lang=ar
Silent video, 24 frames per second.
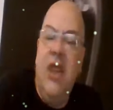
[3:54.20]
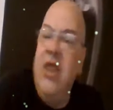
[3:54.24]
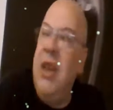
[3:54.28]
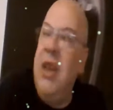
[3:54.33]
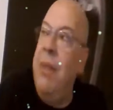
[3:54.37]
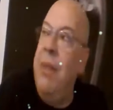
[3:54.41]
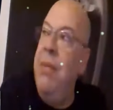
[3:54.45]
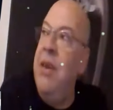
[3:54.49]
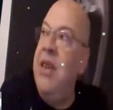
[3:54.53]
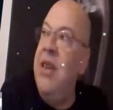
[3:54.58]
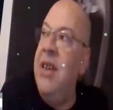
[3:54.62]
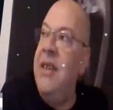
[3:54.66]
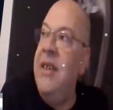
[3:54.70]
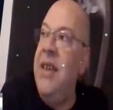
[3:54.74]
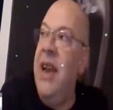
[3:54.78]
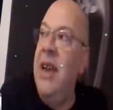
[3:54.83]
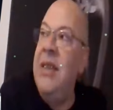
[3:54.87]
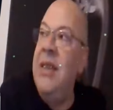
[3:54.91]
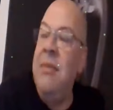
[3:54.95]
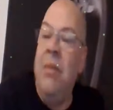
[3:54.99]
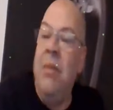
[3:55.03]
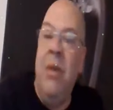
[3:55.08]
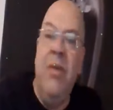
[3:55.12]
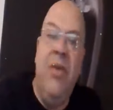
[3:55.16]
الشعب الجزائري
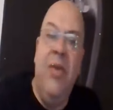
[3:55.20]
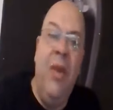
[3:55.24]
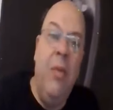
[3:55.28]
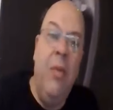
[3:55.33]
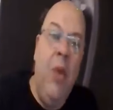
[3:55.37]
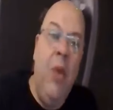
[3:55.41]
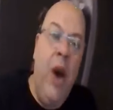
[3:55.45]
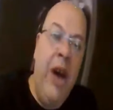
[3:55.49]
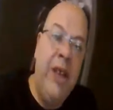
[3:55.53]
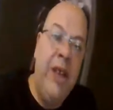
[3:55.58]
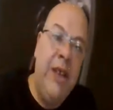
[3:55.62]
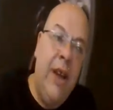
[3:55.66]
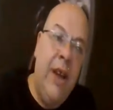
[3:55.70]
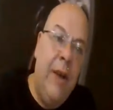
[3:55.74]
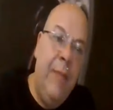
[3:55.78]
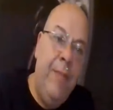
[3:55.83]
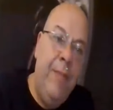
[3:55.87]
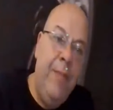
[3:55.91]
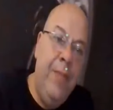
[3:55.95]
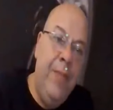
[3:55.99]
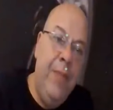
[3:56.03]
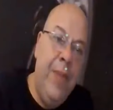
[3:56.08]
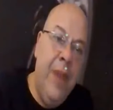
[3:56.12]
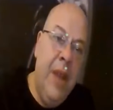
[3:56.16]
لازمكم تفهموا حاجه
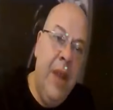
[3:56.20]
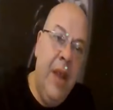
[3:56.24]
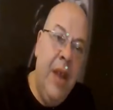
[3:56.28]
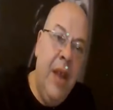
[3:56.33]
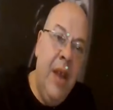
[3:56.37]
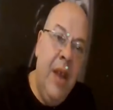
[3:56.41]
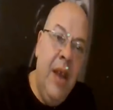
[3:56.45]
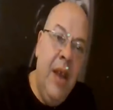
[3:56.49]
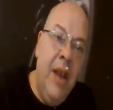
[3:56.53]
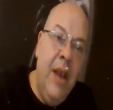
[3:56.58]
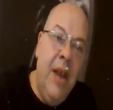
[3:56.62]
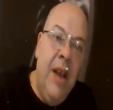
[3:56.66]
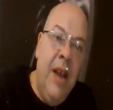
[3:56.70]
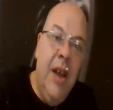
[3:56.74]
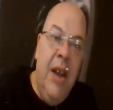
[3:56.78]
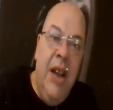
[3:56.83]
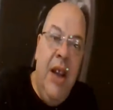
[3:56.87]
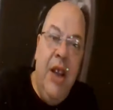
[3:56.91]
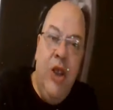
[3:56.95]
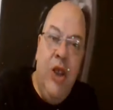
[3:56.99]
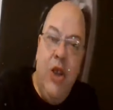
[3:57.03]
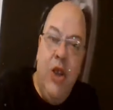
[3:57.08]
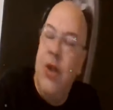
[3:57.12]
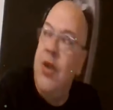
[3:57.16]

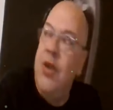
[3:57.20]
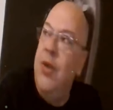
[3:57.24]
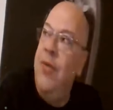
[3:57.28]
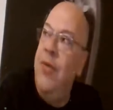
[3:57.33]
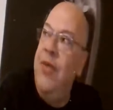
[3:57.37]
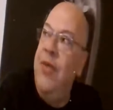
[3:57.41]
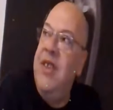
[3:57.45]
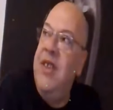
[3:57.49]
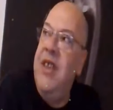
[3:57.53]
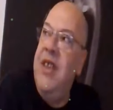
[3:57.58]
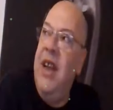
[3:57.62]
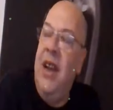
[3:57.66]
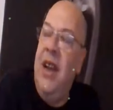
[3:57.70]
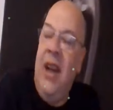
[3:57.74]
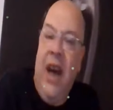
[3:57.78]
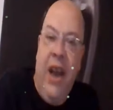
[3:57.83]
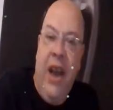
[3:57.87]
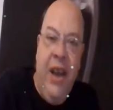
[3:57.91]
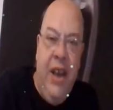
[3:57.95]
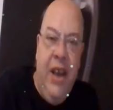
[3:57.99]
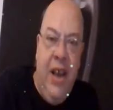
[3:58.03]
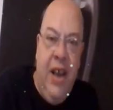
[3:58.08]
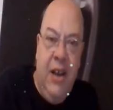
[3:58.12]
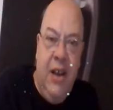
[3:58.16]
لي جون اوفيسيال
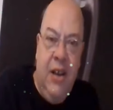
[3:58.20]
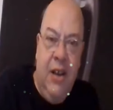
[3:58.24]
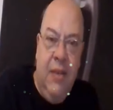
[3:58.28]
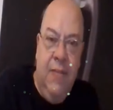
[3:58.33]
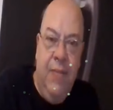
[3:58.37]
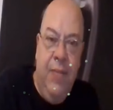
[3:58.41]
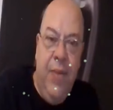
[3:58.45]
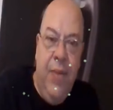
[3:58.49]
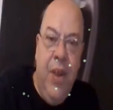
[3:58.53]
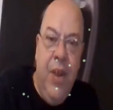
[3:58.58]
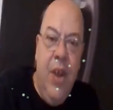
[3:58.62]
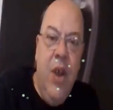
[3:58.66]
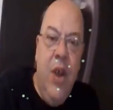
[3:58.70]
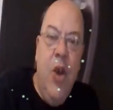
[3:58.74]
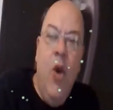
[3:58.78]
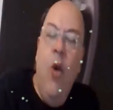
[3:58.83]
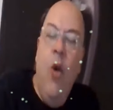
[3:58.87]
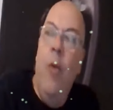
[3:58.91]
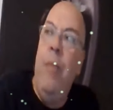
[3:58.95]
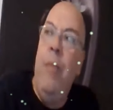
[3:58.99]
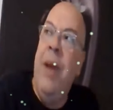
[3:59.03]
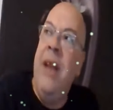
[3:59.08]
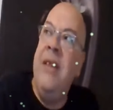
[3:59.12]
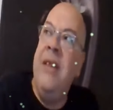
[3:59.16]
قاريين
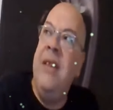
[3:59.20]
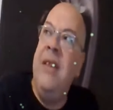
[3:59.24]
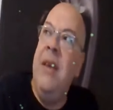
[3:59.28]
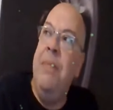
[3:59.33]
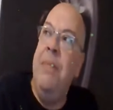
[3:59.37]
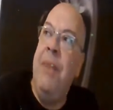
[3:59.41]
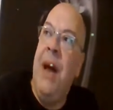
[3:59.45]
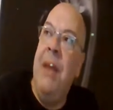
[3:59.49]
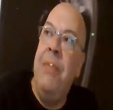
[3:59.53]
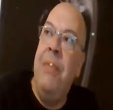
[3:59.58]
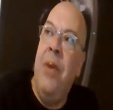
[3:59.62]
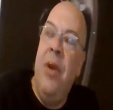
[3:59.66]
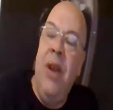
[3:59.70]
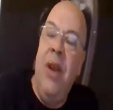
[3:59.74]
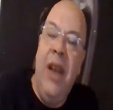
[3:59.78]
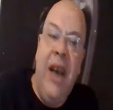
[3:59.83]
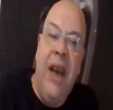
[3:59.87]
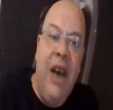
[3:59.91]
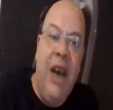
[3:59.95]
وبرانسيبالمون اللي